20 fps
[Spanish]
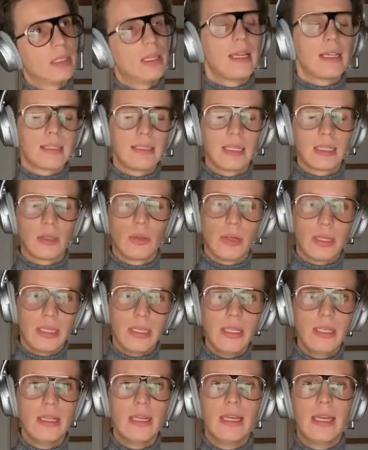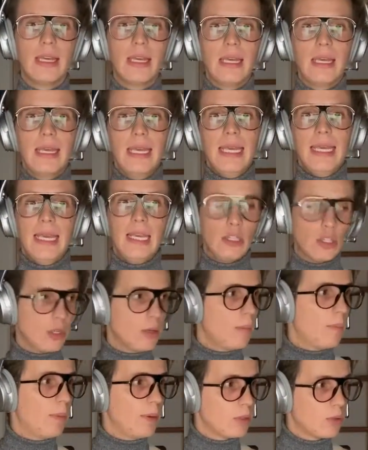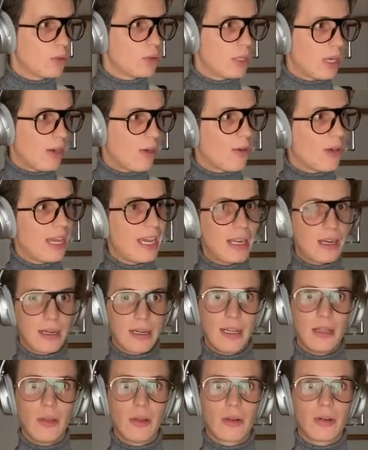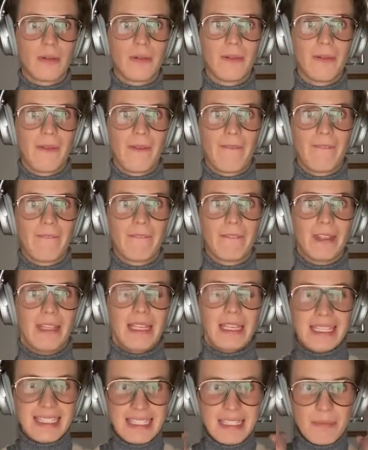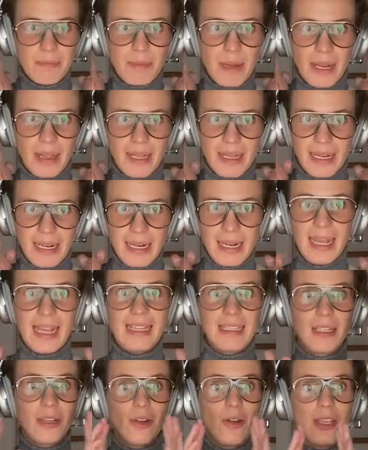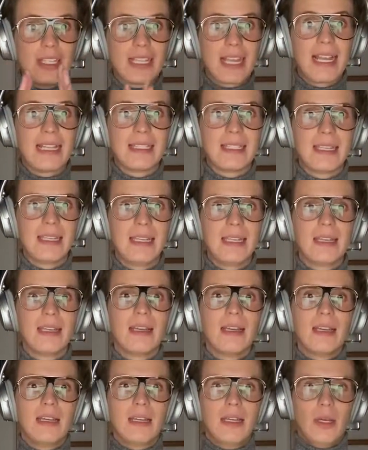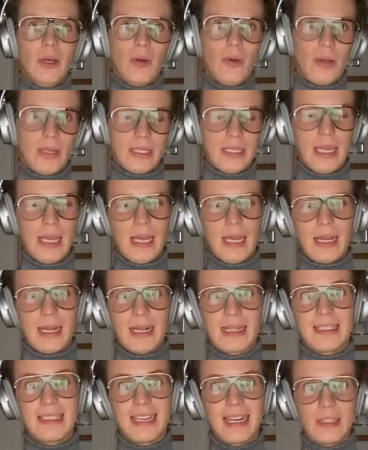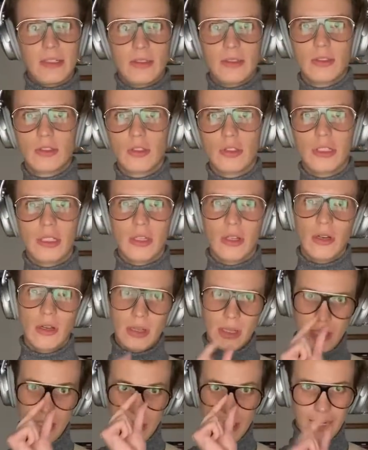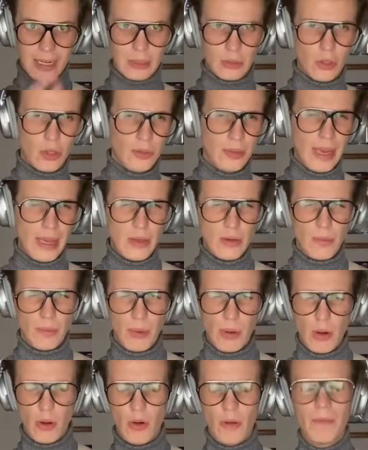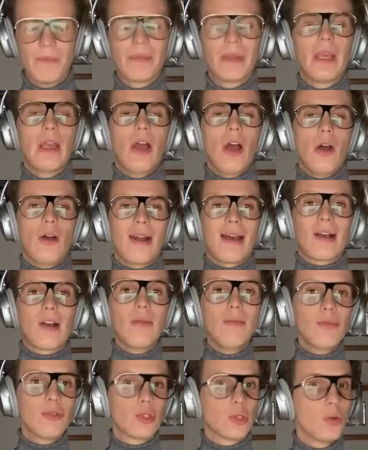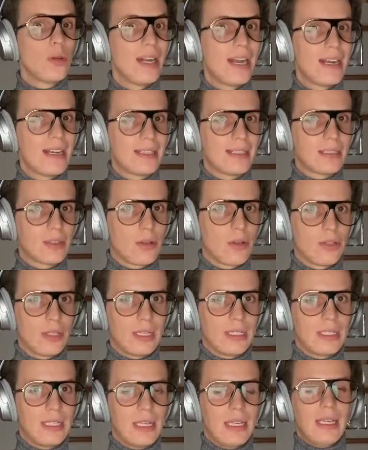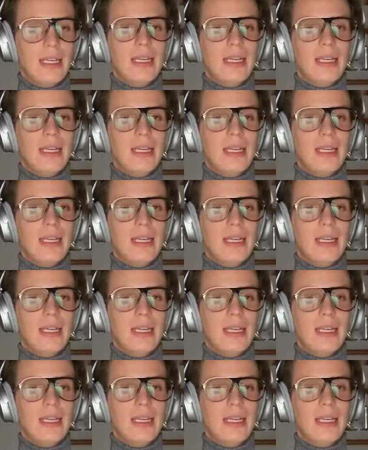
exacto ahí, y todavía puedes escuchar lo que hay alrededor, sin perder ese noise canceling o esa cancelación de sonido que todavía hay un poco. Ahora, ¿cómo suenan estas cosas?